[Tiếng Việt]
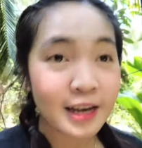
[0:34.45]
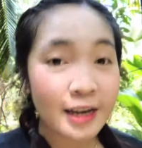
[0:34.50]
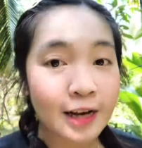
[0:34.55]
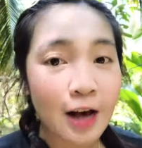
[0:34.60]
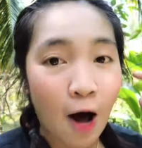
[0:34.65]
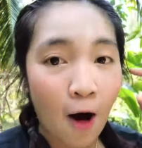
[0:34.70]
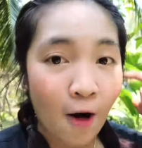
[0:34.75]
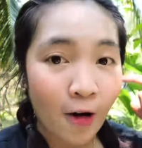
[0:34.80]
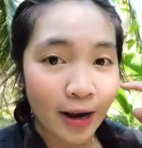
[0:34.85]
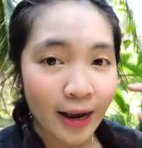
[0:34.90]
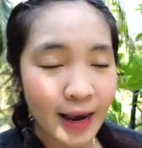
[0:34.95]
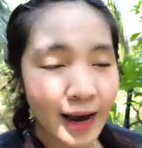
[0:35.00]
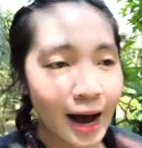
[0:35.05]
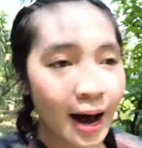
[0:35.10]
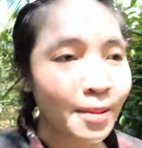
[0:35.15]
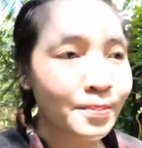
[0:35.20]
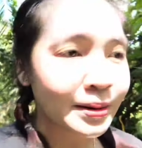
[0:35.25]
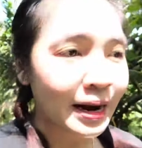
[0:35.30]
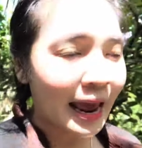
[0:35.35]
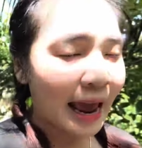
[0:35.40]
còn ngày
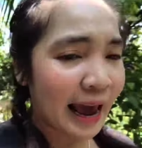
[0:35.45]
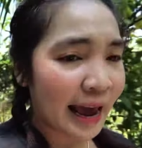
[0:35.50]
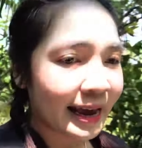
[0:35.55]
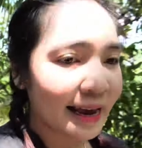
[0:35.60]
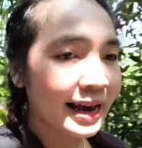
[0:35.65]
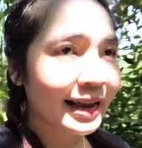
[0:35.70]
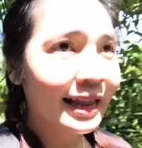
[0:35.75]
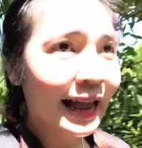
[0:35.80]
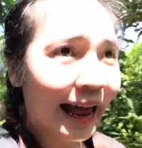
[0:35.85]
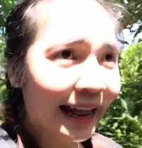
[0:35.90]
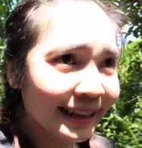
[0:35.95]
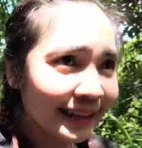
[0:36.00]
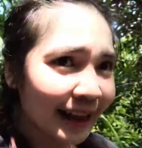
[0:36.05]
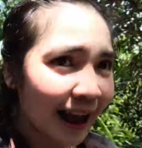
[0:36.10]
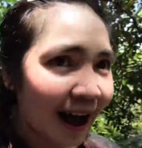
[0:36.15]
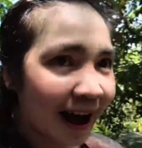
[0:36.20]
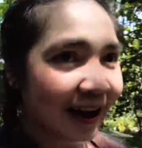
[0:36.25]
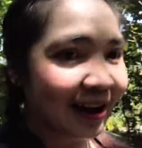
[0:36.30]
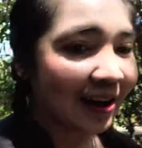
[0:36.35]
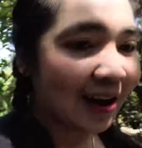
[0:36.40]
hôm nay á thánh
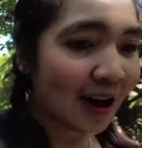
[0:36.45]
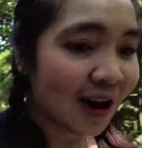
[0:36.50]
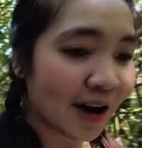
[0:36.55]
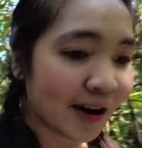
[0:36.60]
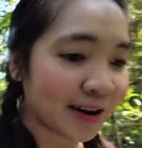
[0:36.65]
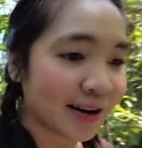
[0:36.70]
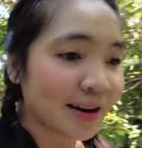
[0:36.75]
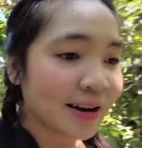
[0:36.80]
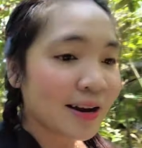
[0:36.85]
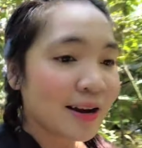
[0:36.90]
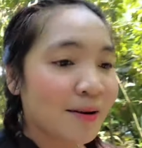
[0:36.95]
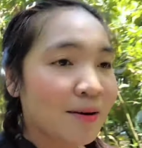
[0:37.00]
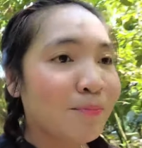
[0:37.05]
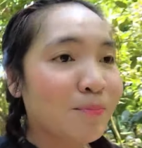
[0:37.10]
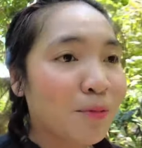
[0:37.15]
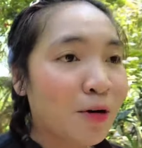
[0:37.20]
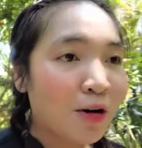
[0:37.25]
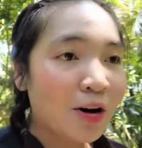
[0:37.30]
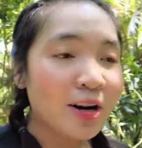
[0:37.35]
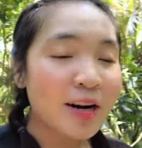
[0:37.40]
thần ơi
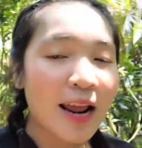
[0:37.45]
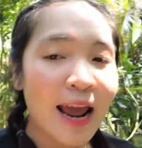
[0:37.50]
bữa